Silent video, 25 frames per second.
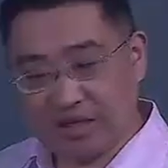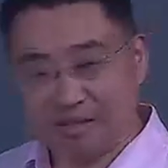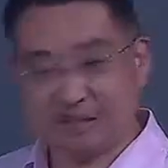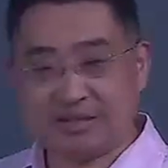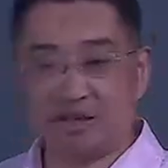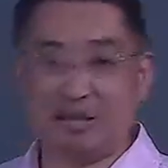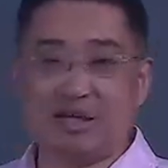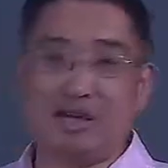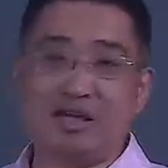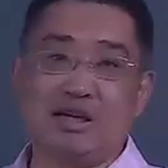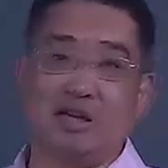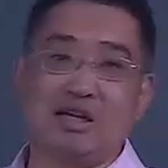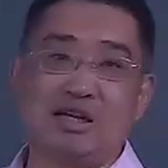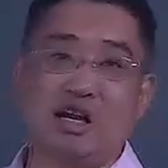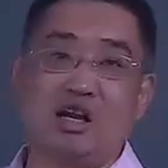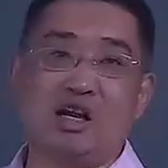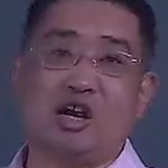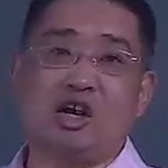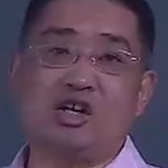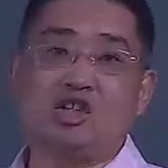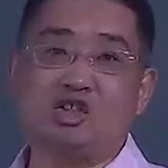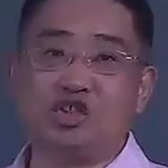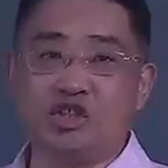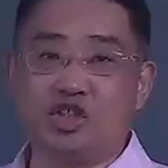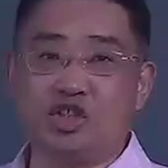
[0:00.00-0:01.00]
加上执行时
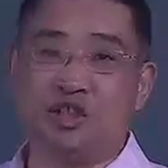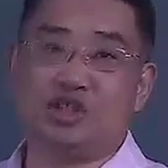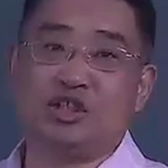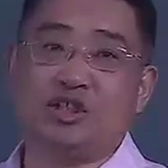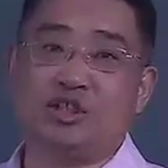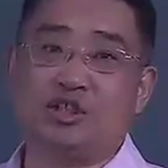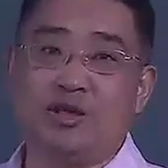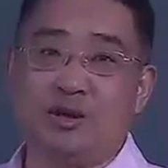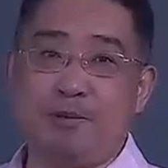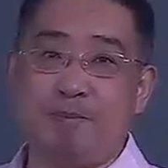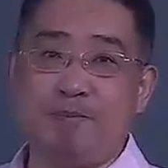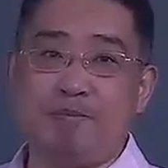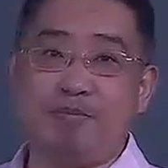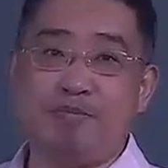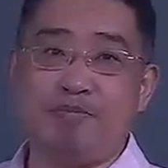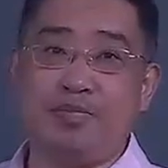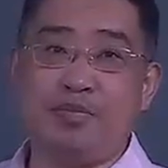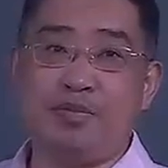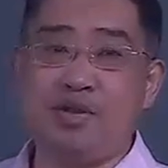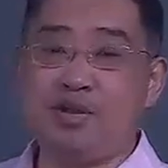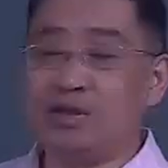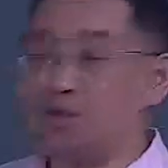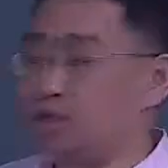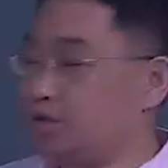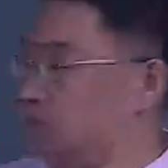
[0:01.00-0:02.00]
间，
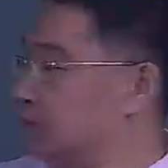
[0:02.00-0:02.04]
等待